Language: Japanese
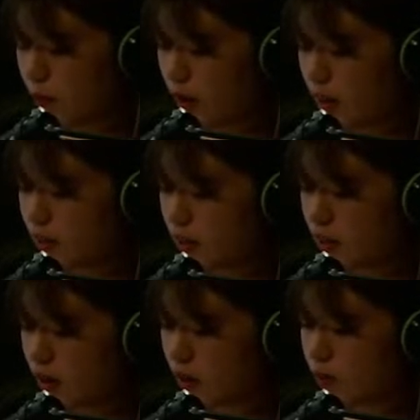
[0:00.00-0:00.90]
平成
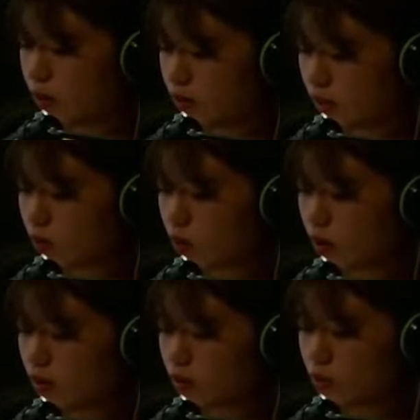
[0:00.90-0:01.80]
中村座小
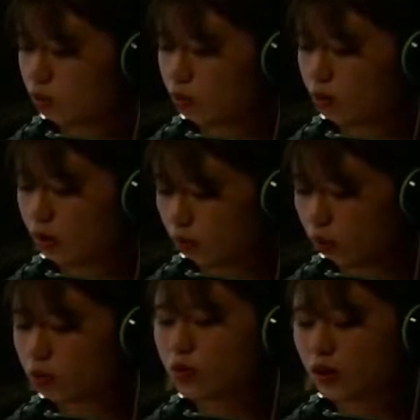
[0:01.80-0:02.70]
倉城公園
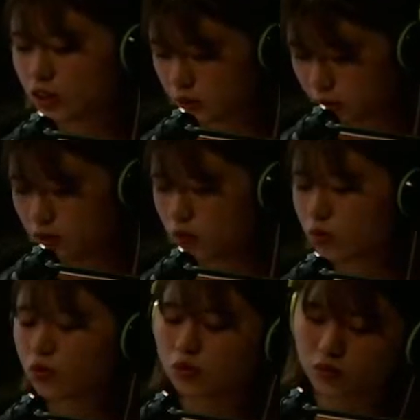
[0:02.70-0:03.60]
をお届けしますと
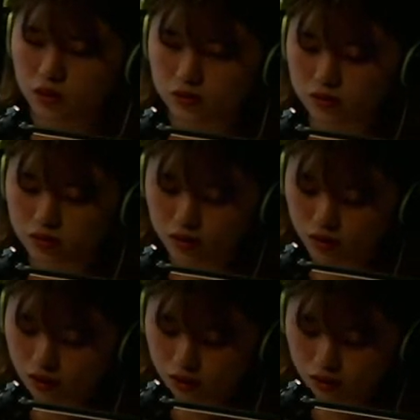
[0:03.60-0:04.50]
のことです。
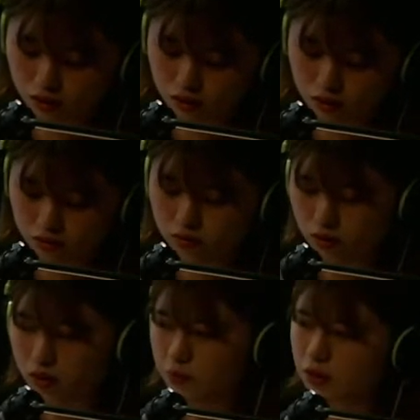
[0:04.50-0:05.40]
ちょっと
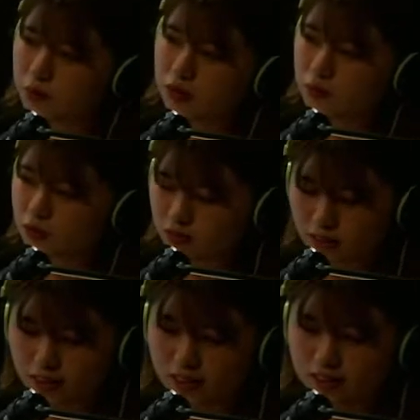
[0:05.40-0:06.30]
ね、神々で申し
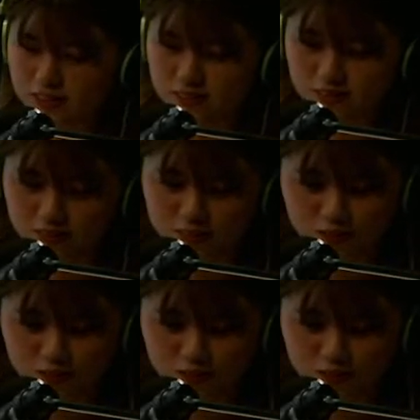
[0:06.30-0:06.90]
訳ないです。本当にご